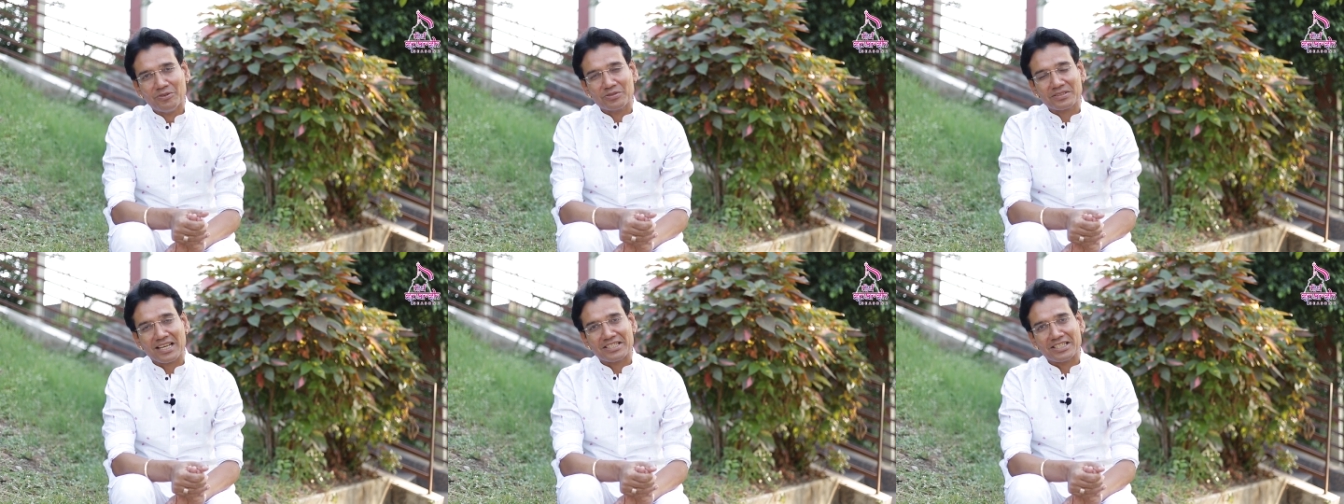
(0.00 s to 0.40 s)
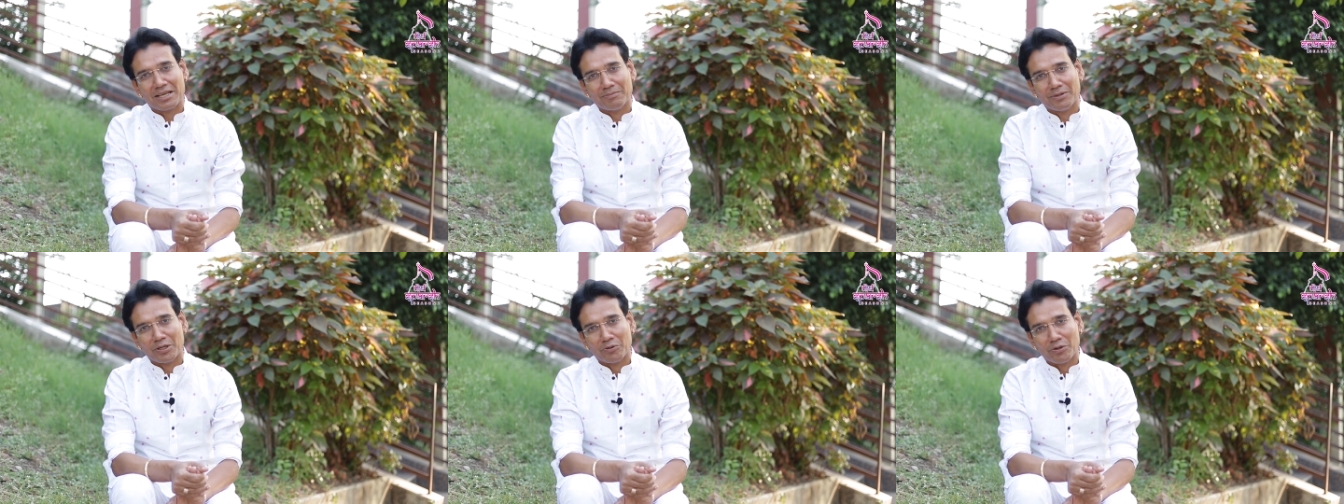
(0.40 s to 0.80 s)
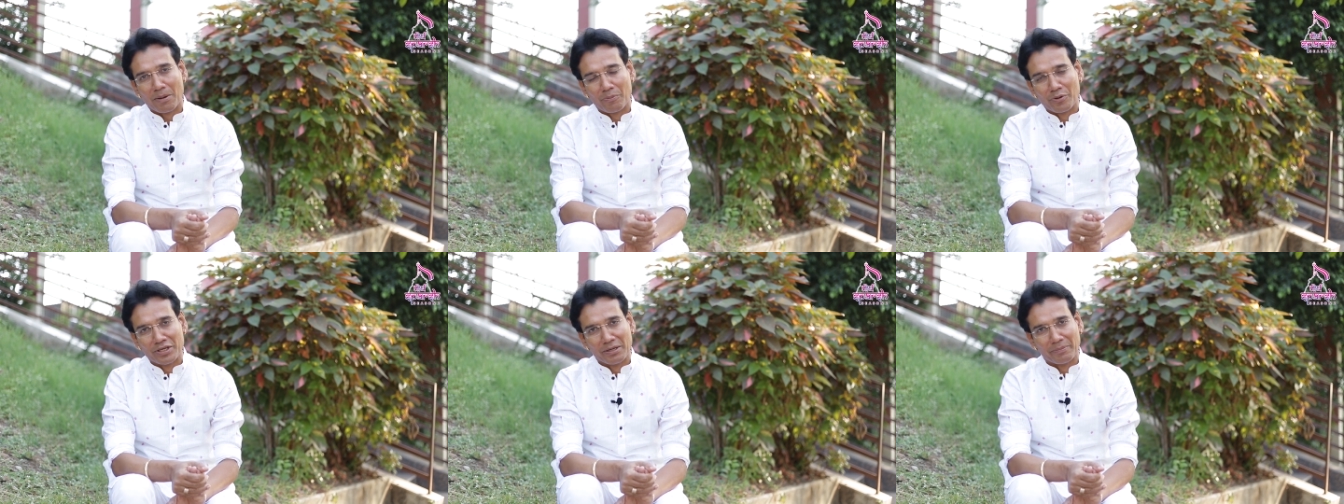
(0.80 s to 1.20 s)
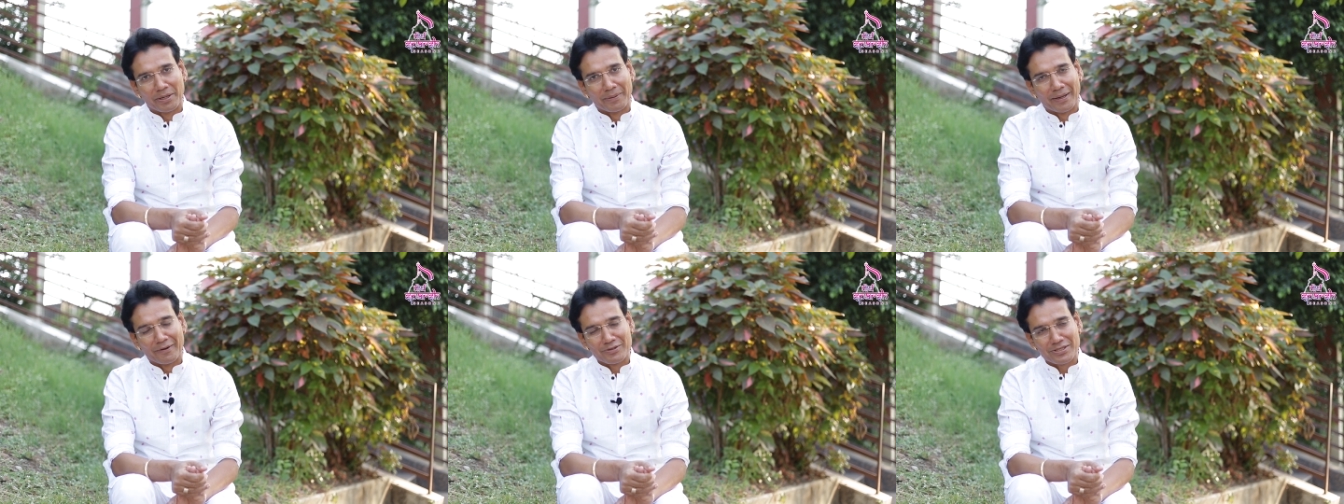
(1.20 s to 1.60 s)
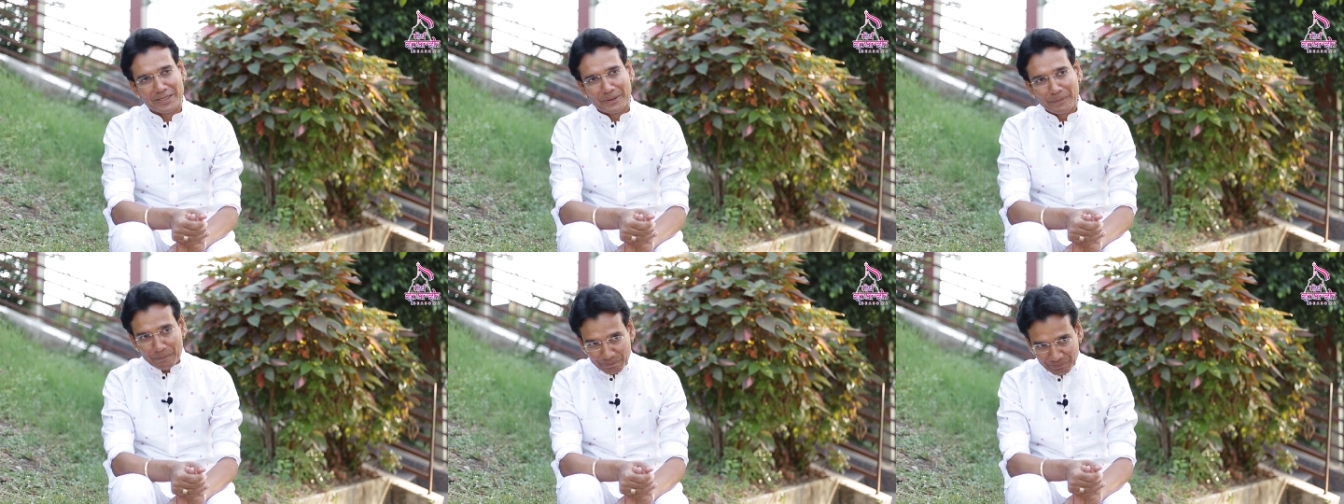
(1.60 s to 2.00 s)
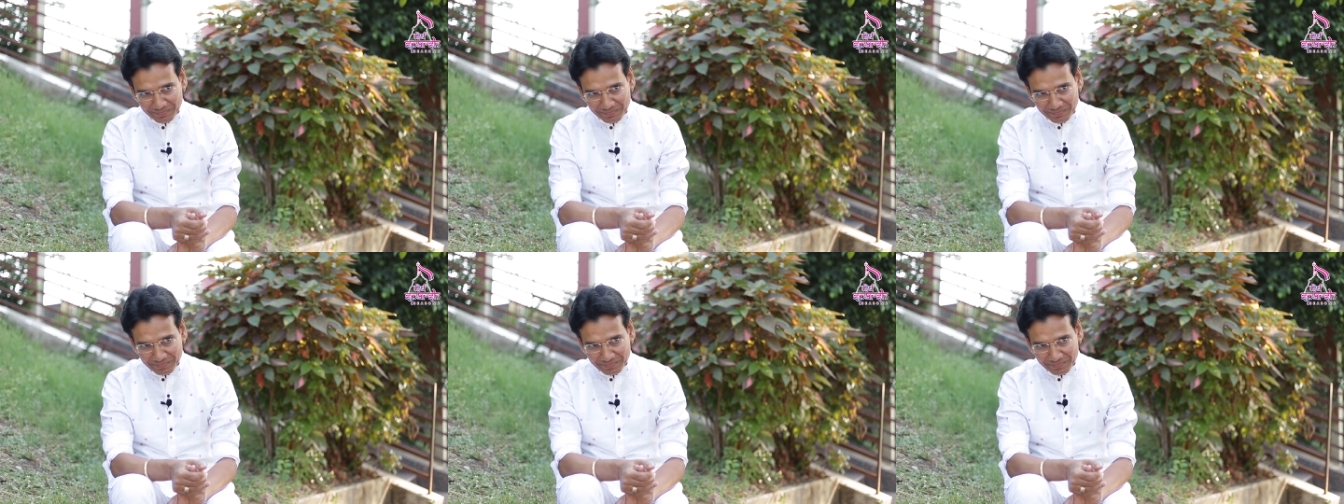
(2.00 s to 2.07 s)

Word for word: उसका जन्म हुआ पुण्य प्रभाव से